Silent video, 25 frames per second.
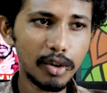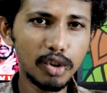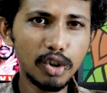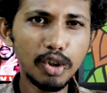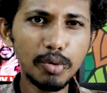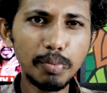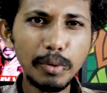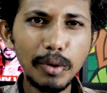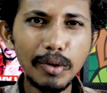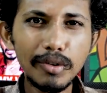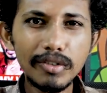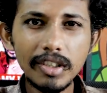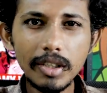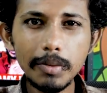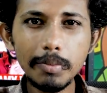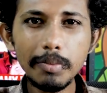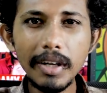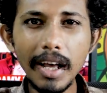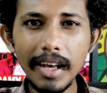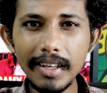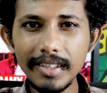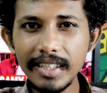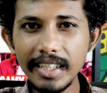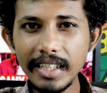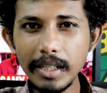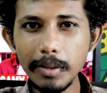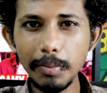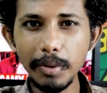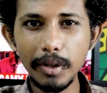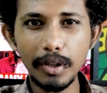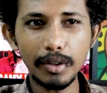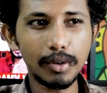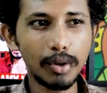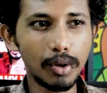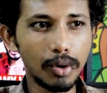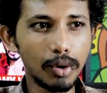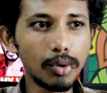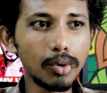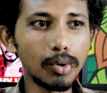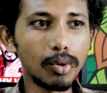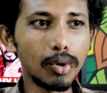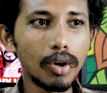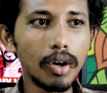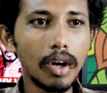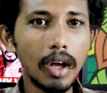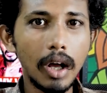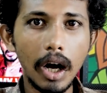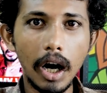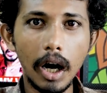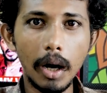கூப்பிட்டு வச்சு இப்படி அசிங்கப்படுத்தணும்
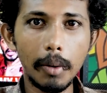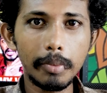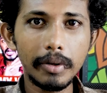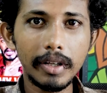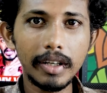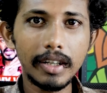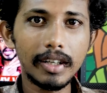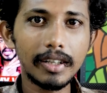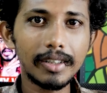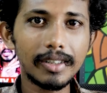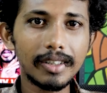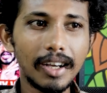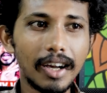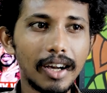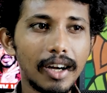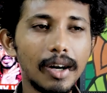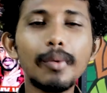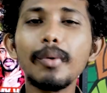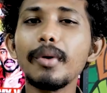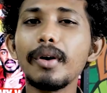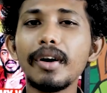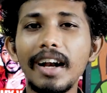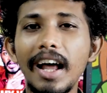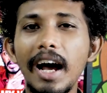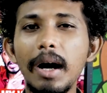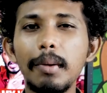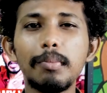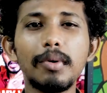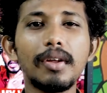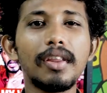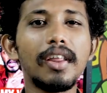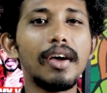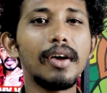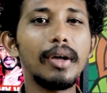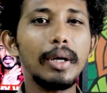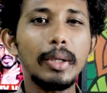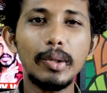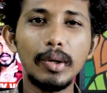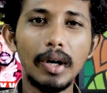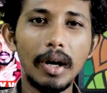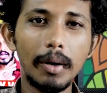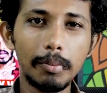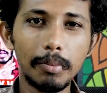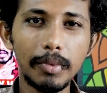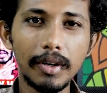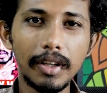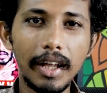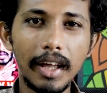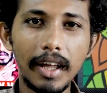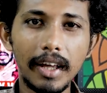அப்படின்றதுக்காக ஒரு நாற்பதாயிரம்
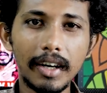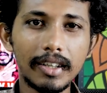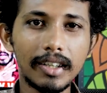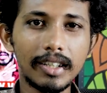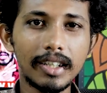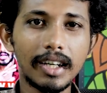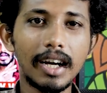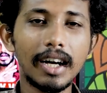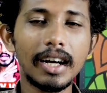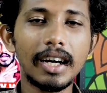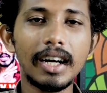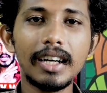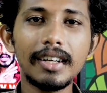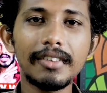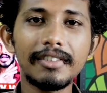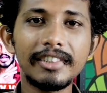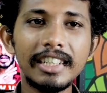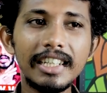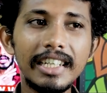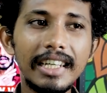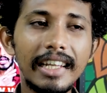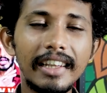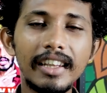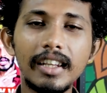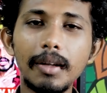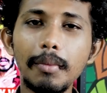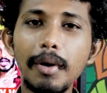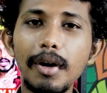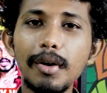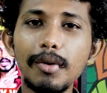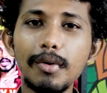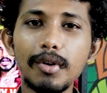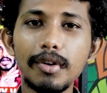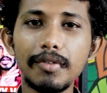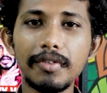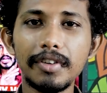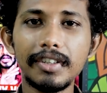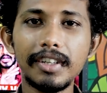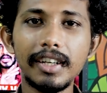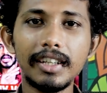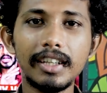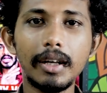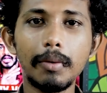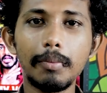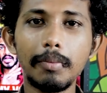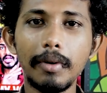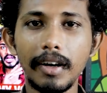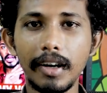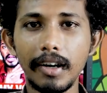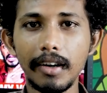ஐம்பதாயிரத்துக்காக வந்து இந்த மாதிரி ஒரு
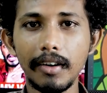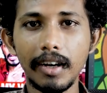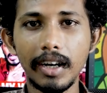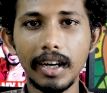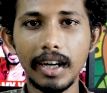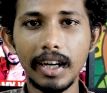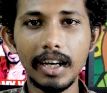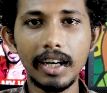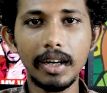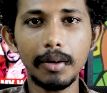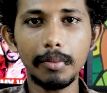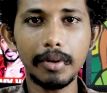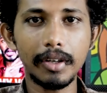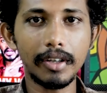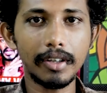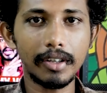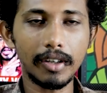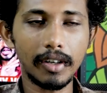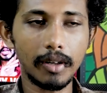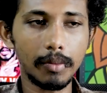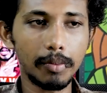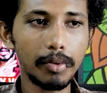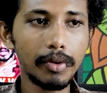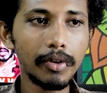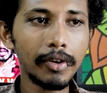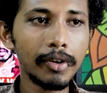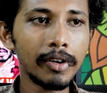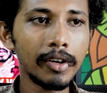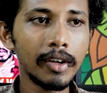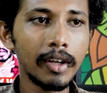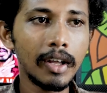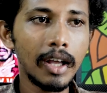விஷயத்த பண்ணுறாங்க அப்படிங்கிறப்போ